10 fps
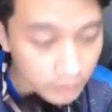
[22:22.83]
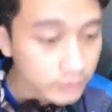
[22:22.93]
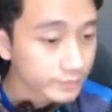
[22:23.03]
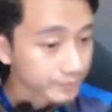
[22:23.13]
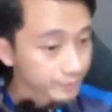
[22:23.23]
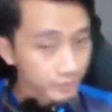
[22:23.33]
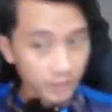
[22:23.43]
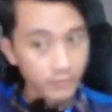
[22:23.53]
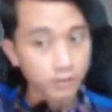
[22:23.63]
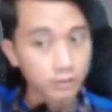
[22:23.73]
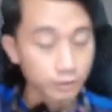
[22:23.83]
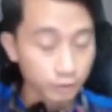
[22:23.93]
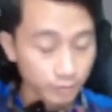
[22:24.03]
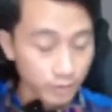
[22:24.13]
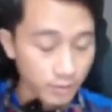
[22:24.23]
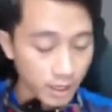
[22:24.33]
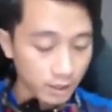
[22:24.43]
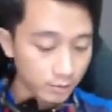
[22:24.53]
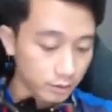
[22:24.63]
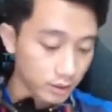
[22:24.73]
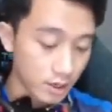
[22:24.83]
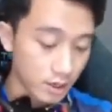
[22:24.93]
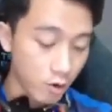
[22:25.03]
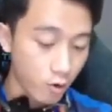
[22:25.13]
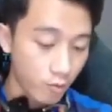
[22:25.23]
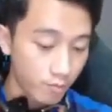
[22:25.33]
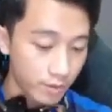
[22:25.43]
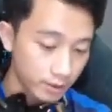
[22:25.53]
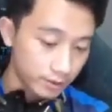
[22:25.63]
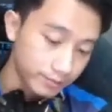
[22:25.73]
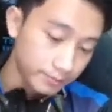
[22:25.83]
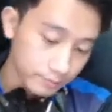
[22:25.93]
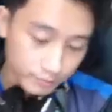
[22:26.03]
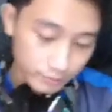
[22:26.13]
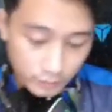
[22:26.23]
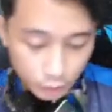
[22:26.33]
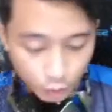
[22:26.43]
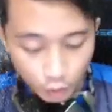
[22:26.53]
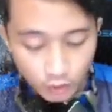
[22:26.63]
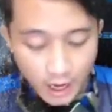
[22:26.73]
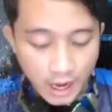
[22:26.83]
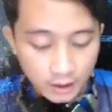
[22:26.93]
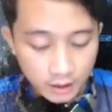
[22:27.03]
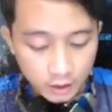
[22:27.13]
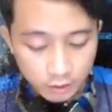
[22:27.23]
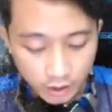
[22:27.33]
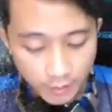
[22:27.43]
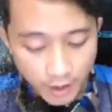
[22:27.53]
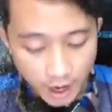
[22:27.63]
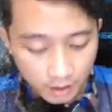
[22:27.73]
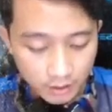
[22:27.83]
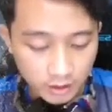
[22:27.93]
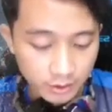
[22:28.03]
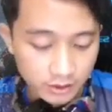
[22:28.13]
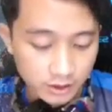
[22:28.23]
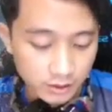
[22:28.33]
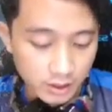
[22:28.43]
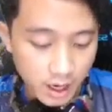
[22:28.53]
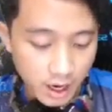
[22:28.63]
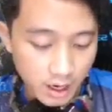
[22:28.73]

Yang bagus tuh cuma Balmon kena comeback. Turun lagi gue bang dari bersinar.